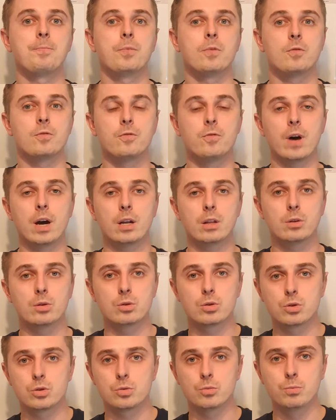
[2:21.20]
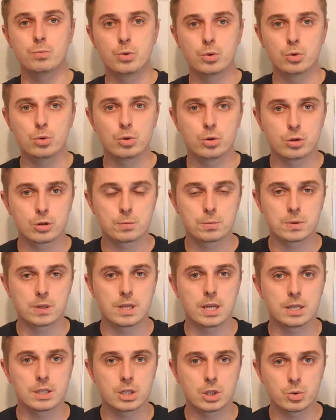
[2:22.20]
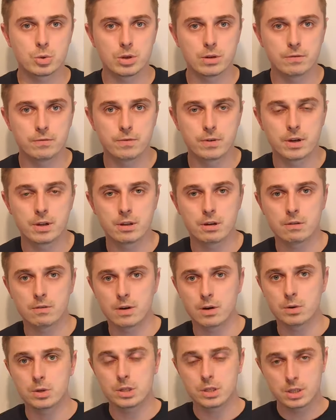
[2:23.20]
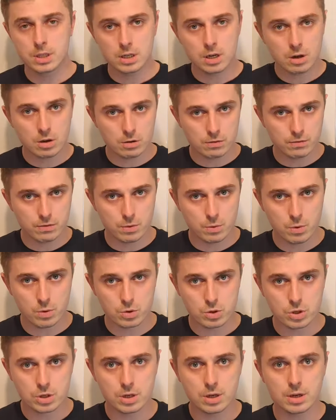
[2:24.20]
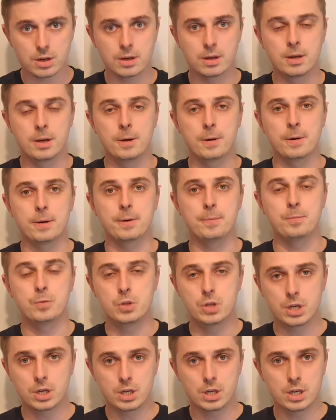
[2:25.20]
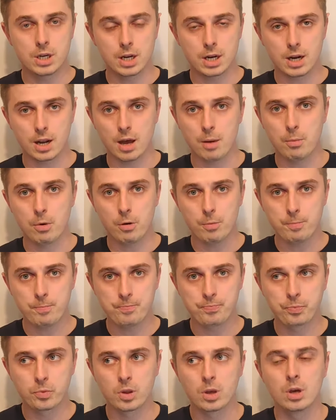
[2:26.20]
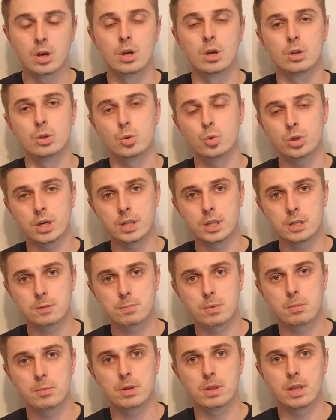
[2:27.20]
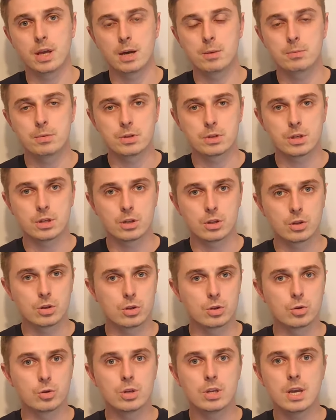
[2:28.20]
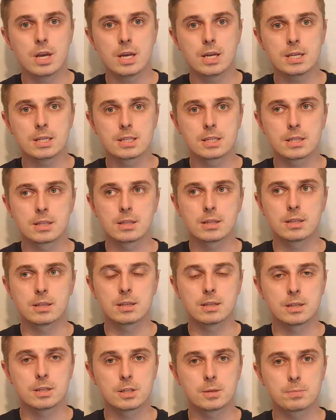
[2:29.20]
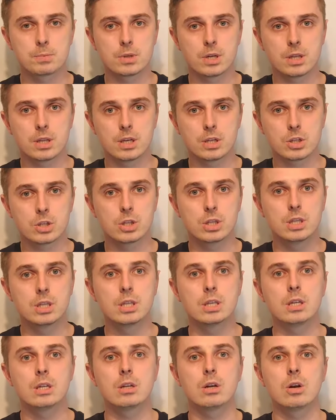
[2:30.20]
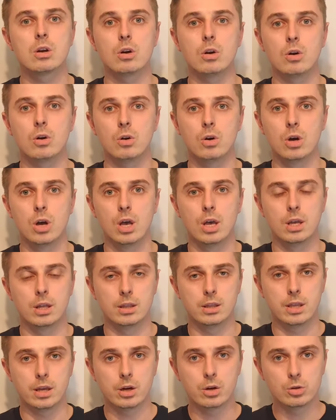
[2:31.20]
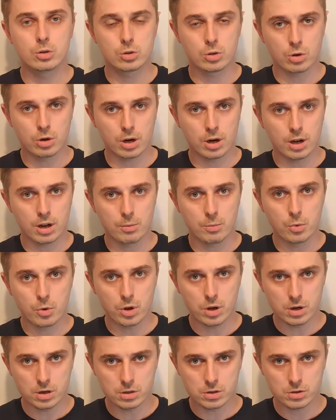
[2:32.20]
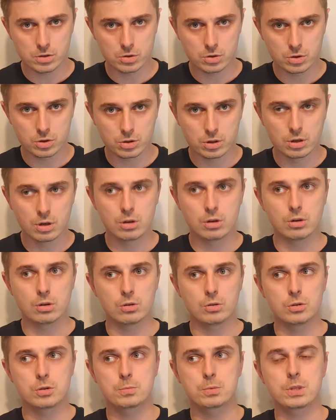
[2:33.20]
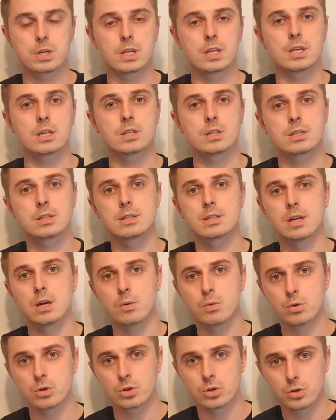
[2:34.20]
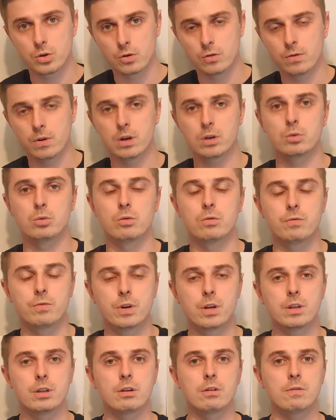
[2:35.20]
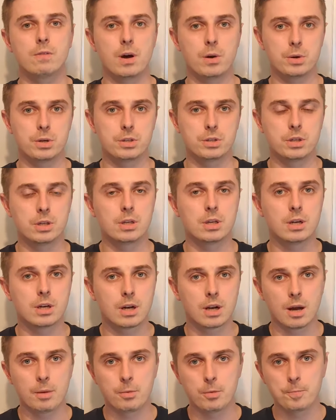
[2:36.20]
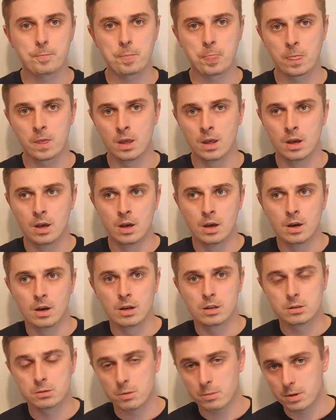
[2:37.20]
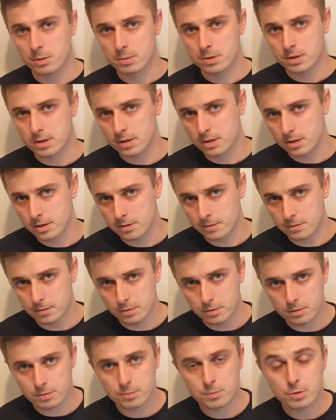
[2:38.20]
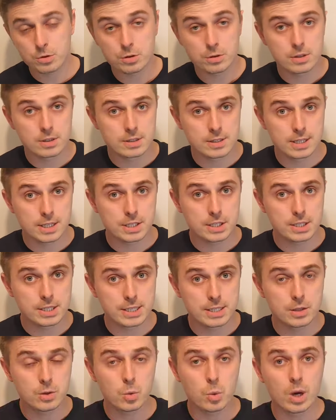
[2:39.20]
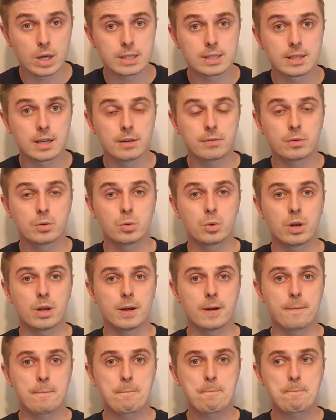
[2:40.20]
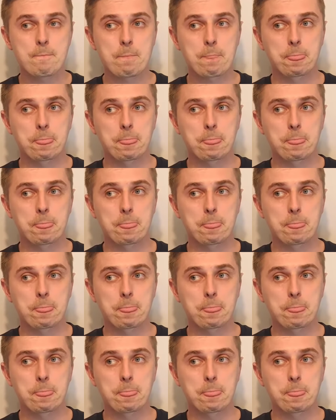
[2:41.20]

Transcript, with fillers: wartość brutto sprzedaży, której wygenerowałeś tylko i wyłącznie e, dzięki reklamom. Tutaj też pamiętajmy, że to nie jest y, sprzedaż tylko tego, co reklamujesz, tylko sprzedaż całościowa, którą wygenerowałeś dzięki reklamom. Co mam na myśli? No, może się zdarzyć sytuacja, w której